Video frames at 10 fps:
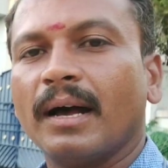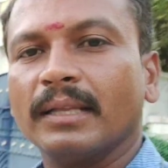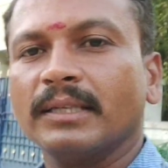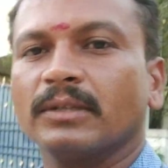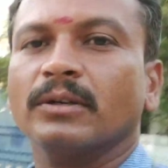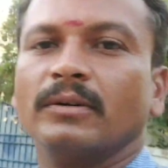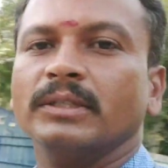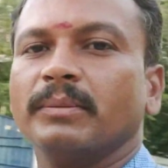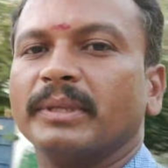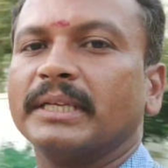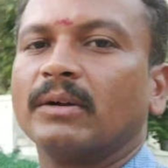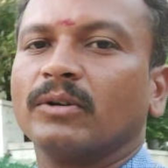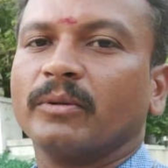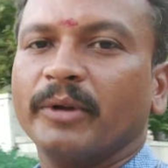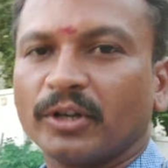அதுக்கும் வந்து பார்த்திங்கன்னா
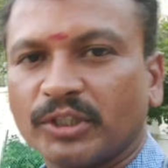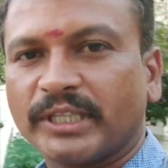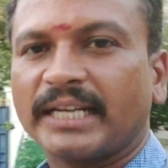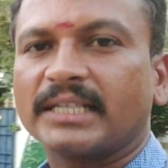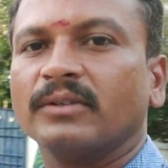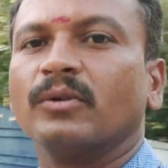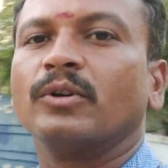உங்களுக்கு மெட்ரோ ஸ்டேஷன்